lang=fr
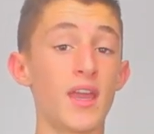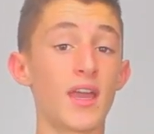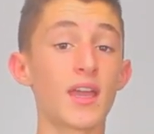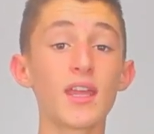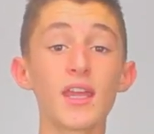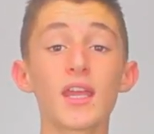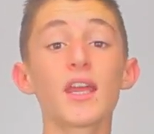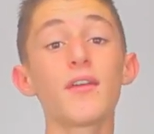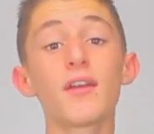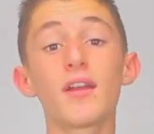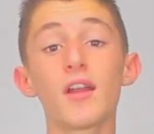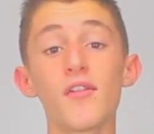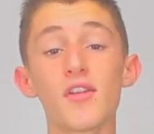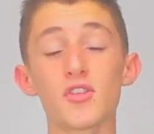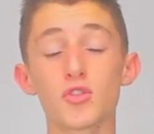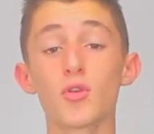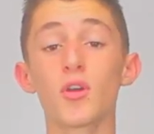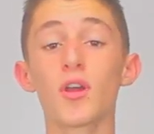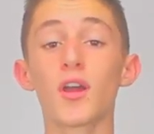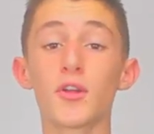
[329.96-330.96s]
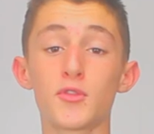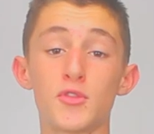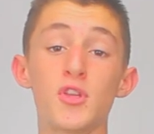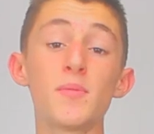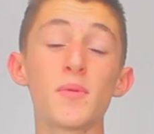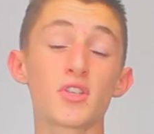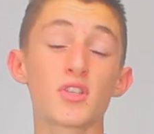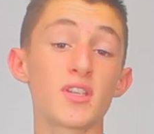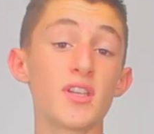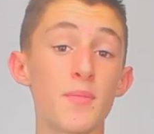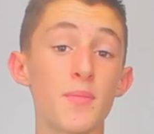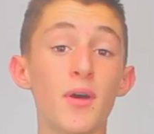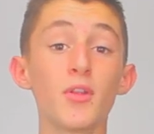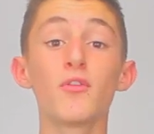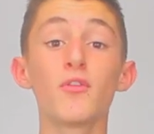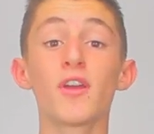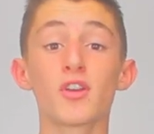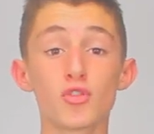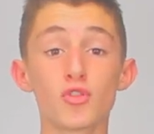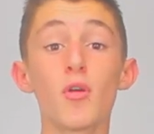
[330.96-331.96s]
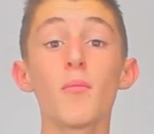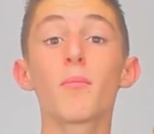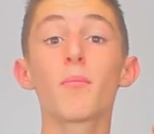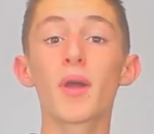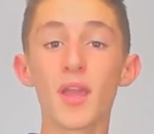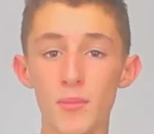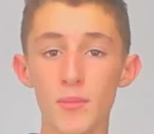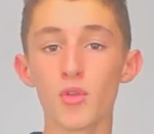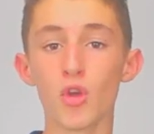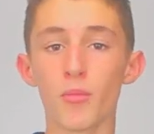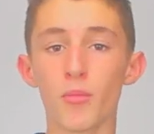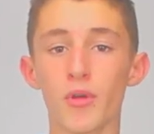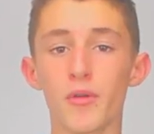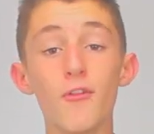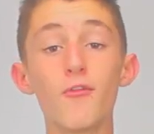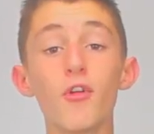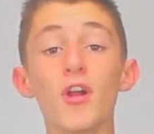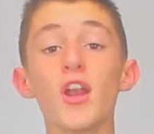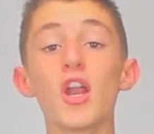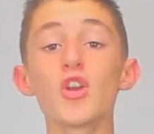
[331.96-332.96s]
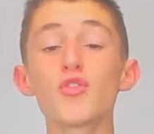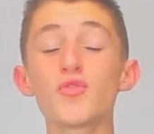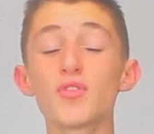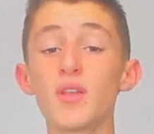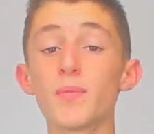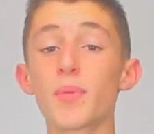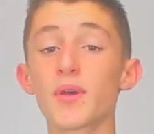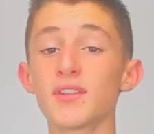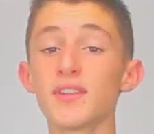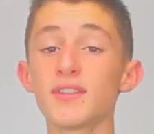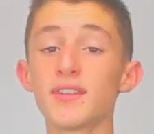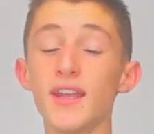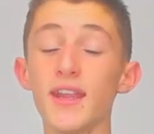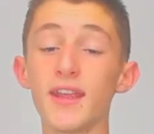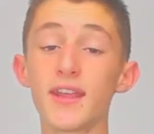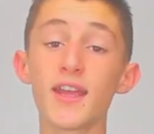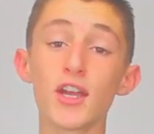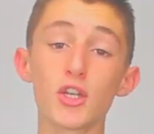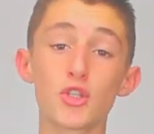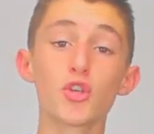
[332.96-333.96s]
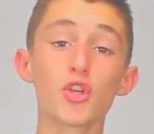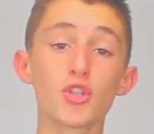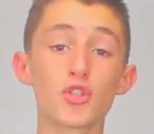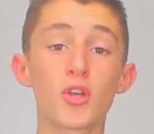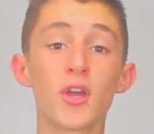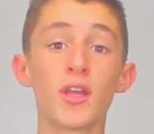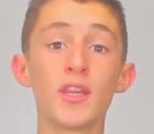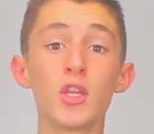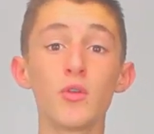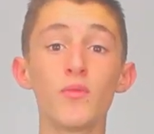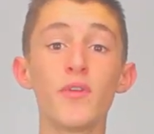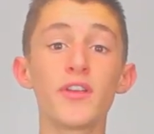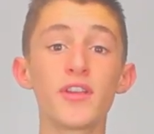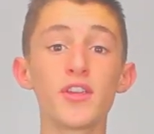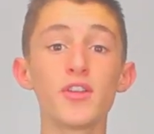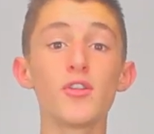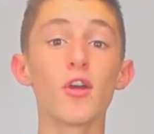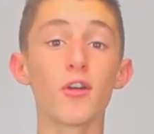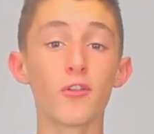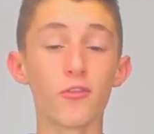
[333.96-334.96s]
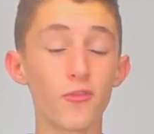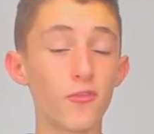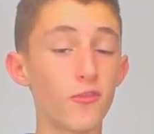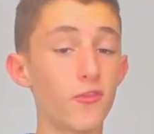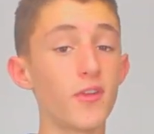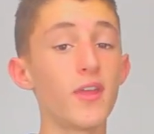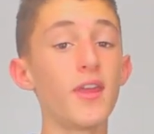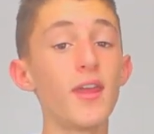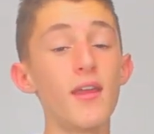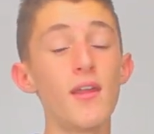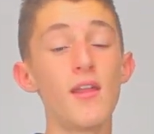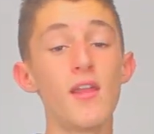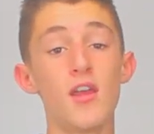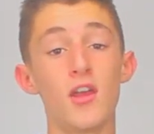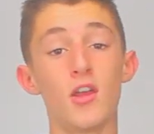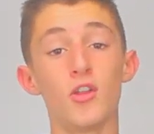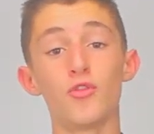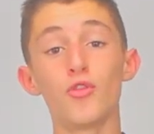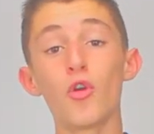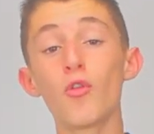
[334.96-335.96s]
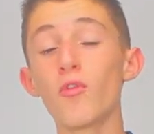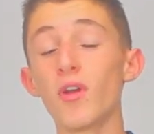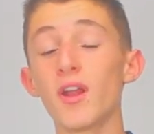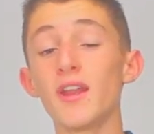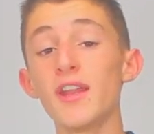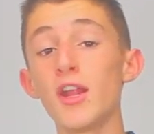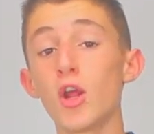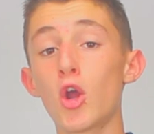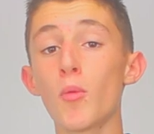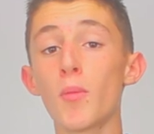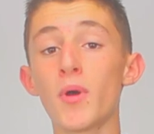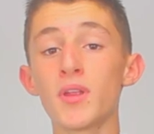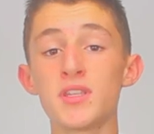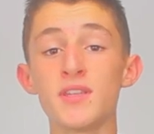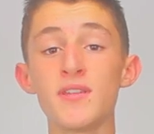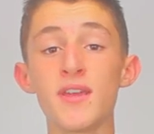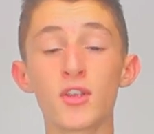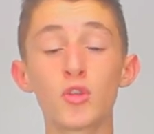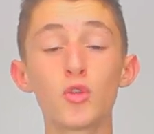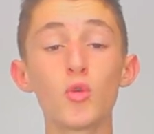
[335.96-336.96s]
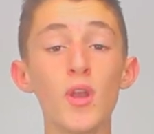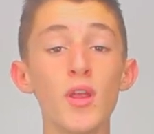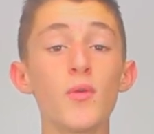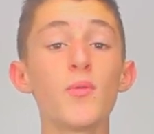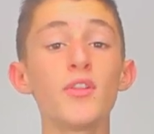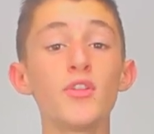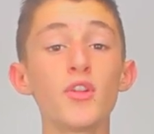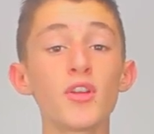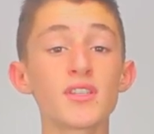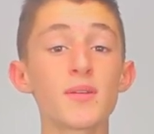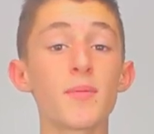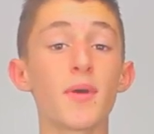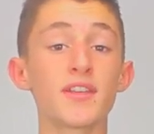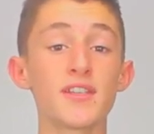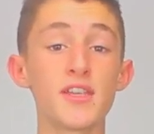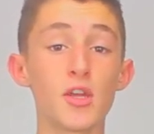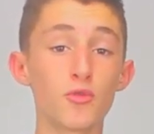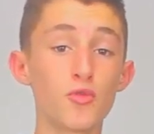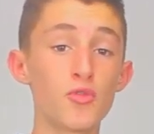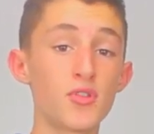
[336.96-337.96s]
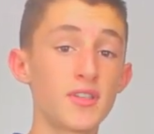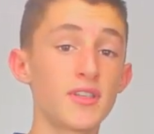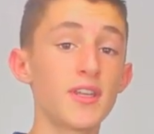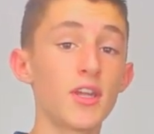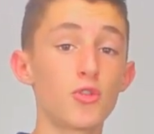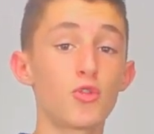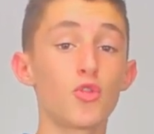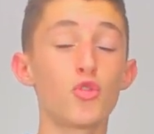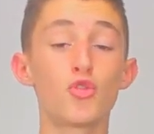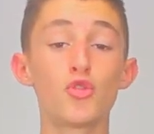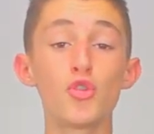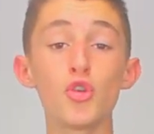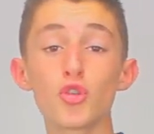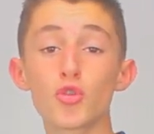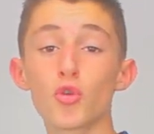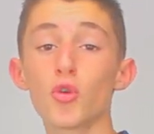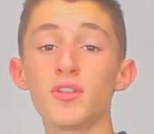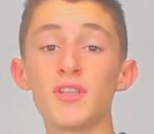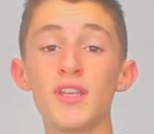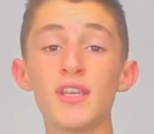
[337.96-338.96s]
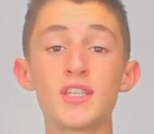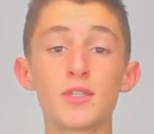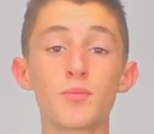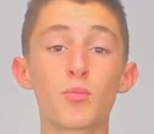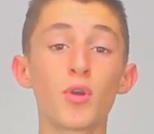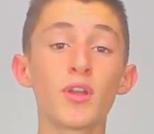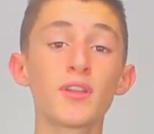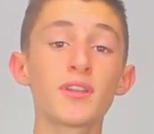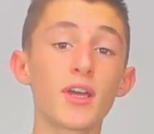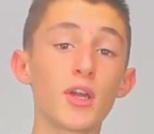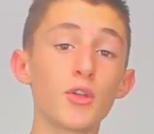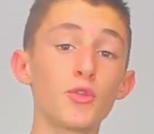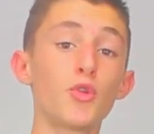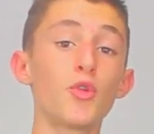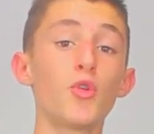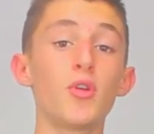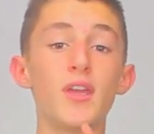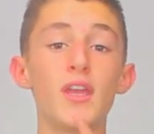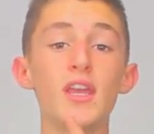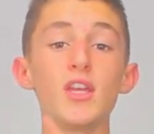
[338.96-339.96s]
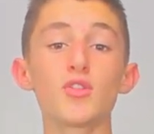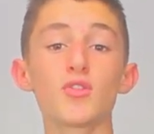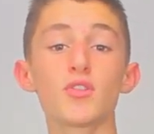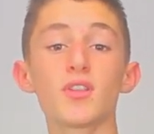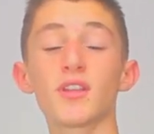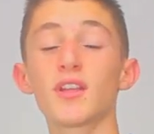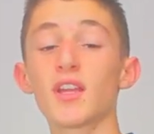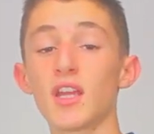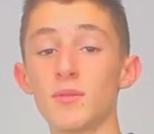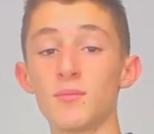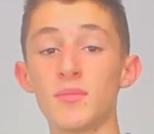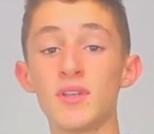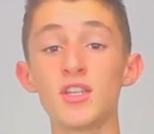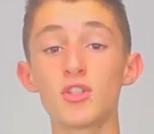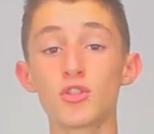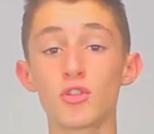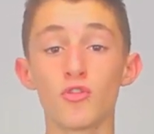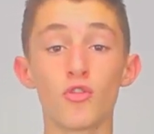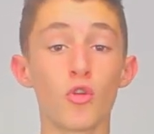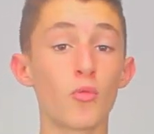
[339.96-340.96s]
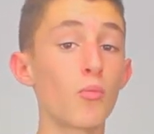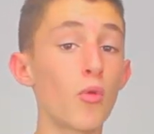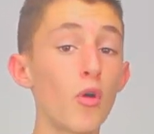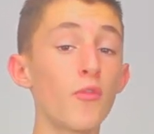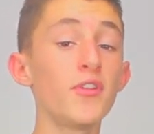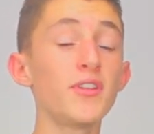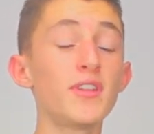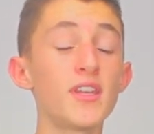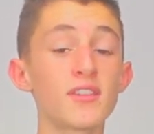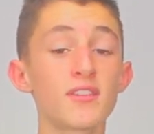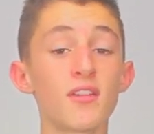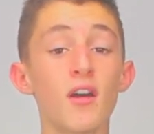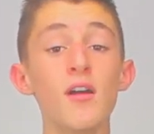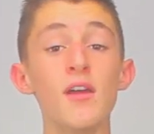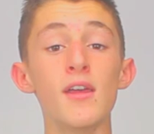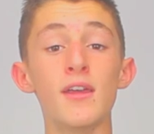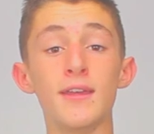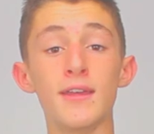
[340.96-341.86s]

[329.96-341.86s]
rien qu'avec la version gratuite parce qu'il n'y a pas de version premium. Voilà, je vous ai présenté les 4 choses que ADW Cleaner fait. Donc voilà, il est compatible avec tous les Windows à partir du 7 jusqu'au 10 pour les 32 et 64 bits, donc profitez-en.